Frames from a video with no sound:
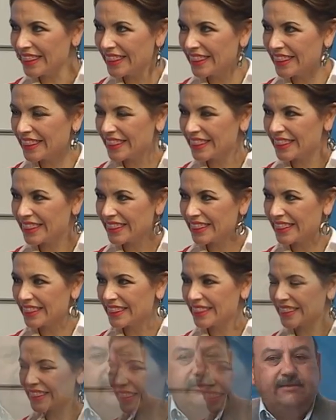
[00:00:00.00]

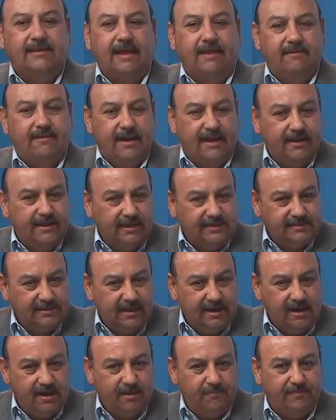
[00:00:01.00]
utilidad, tendrá que
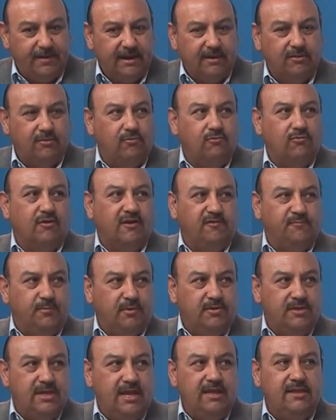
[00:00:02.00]
hacer el reparto
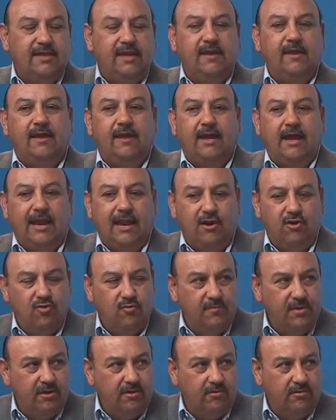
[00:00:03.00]
correspondiente al
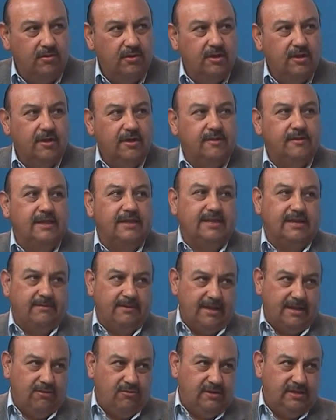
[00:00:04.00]
número de
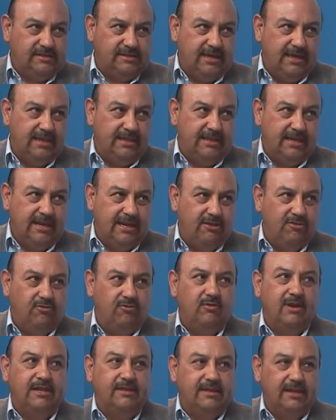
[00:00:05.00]
trabajadores que haya tenido
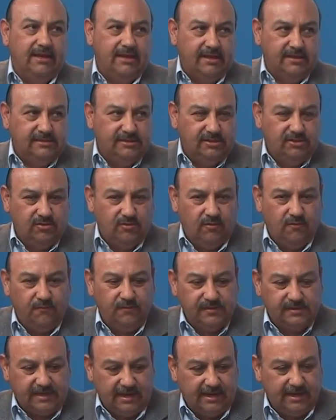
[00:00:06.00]
durante el ejercicio
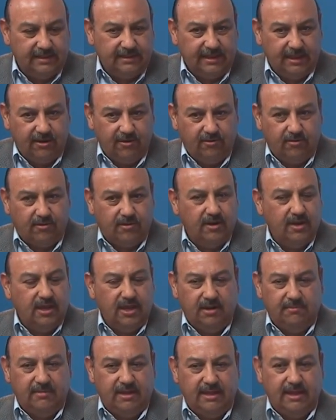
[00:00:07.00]
fiscal anterior
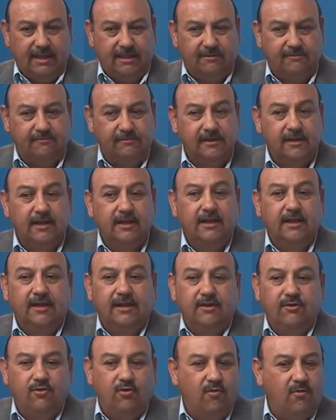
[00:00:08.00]
inmediato.
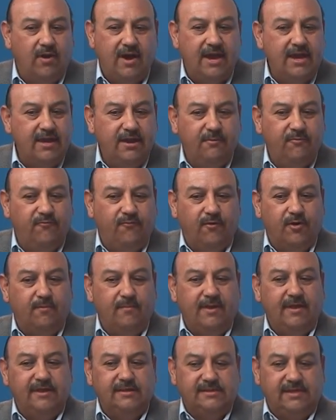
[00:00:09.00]
No hay
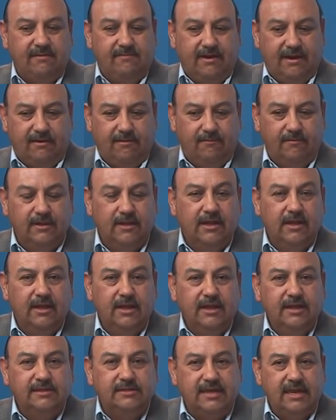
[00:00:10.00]
forma de esquivarlo.
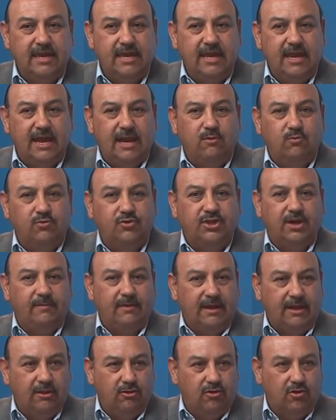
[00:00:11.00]
Si algún
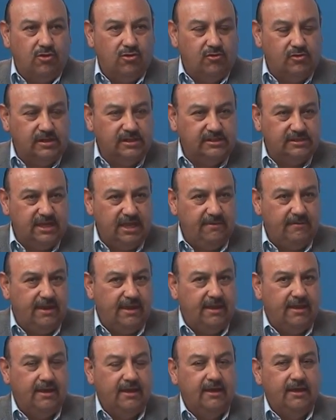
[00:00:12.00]
trabajador no
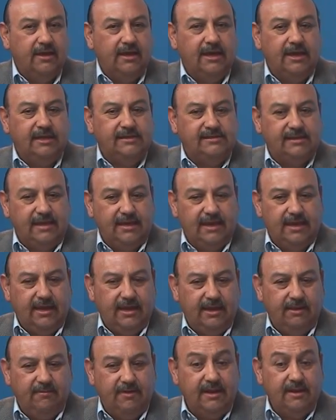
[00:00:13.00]
recibe
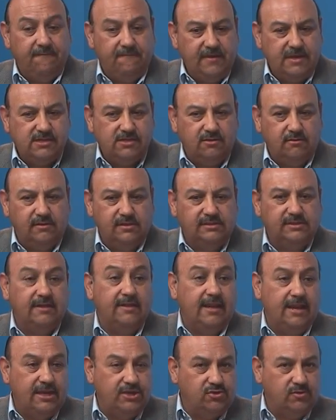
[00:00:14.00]
ese beneficio, ese
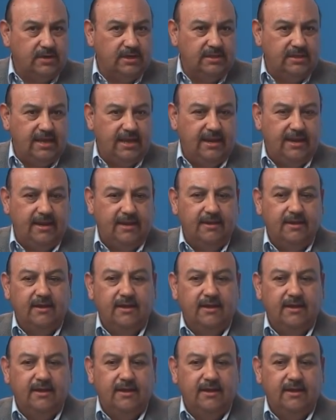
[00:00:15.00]
derecho que tiene,